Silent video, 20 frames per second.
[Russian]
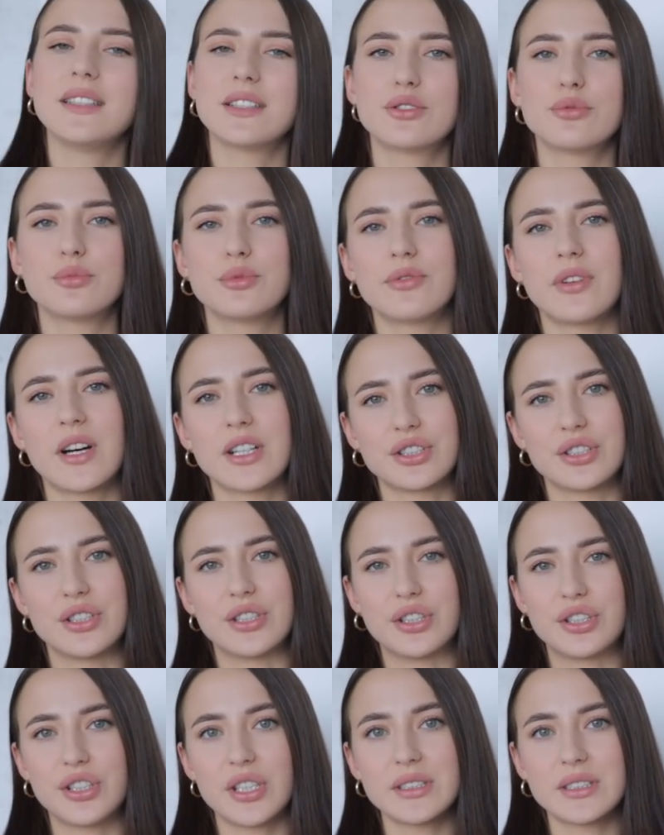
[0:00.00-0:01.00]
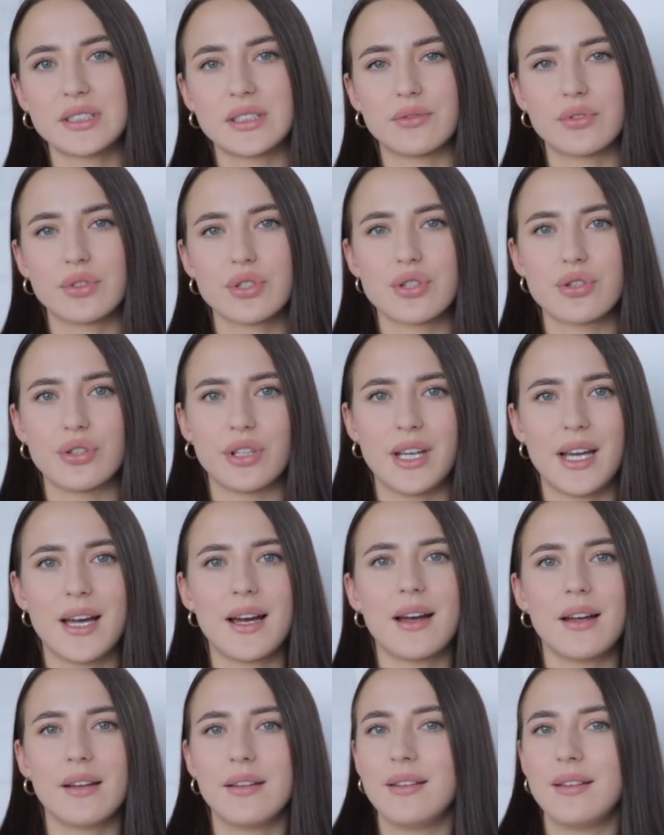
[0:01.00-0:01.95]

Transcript: Я думаю, важно начать с того, что я